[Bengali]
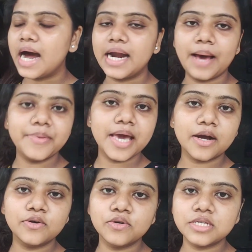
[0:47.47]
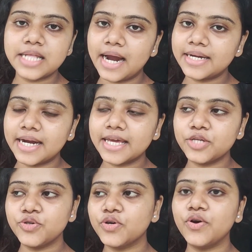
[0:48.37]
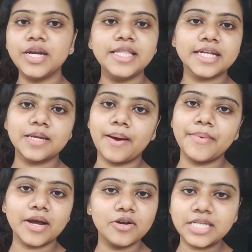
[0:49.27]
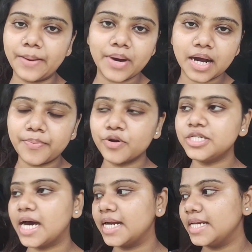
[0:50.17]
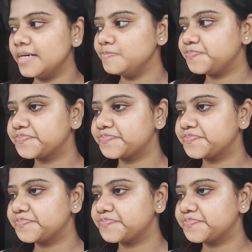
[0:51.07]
আর আমি এখনও স্নান টান কিছুই করিনি দেখতে আমি এখনও জামা কাপড়ও ছাড়িনি